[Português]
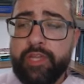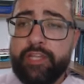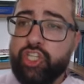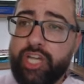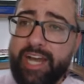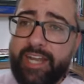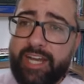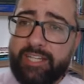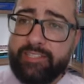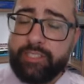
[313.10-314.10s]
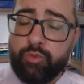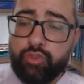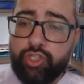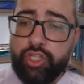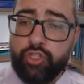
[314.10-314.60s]
Já na ação
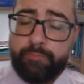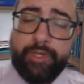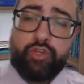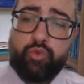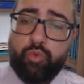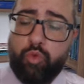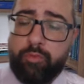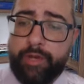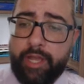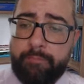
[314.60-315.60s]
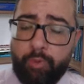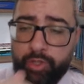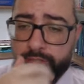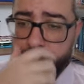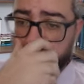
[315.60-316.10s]
de despejo, como na
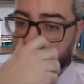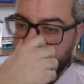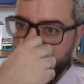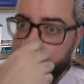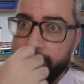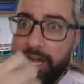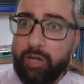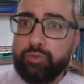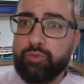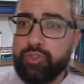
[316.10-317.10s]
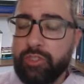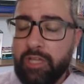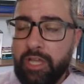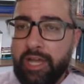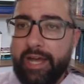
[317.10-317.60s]
hipótese dos autos,
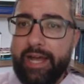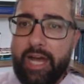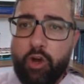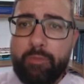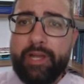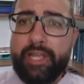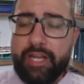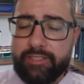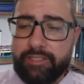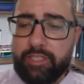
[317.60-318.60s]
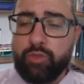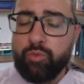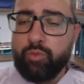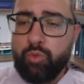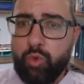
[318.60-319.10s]
há uma
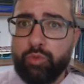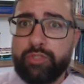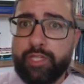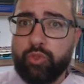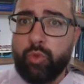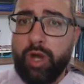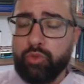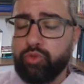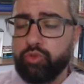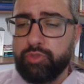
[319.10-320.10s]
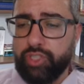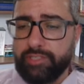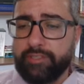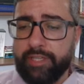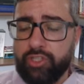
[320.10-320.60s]
relação contratual
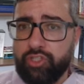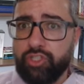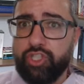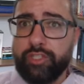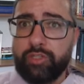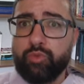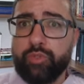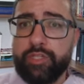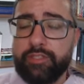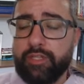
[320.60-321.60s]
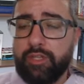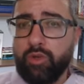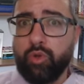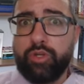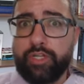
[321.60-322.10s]
subjacente de natureza
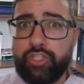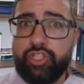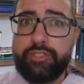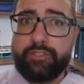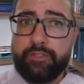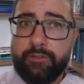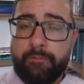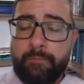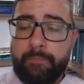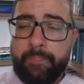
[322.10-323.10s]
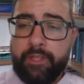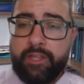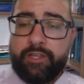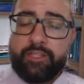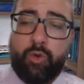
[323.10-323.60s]
locatícia
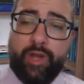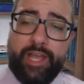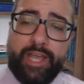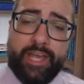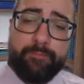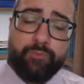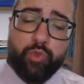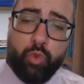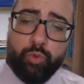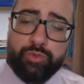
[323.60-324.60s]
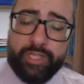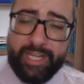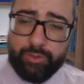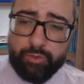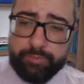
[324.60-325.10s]
então, é do
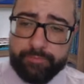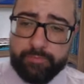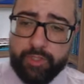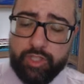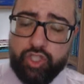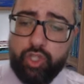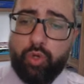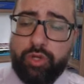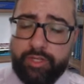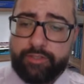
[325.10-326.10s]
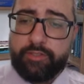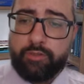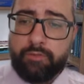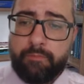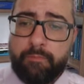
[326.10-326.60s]
contrato de
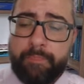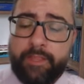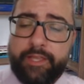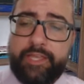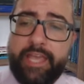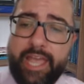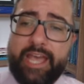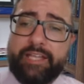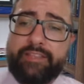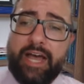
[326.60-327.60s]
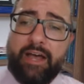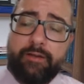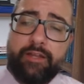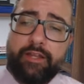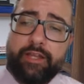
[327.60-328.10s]
locação e é da,
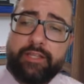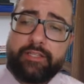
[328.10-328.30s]
é,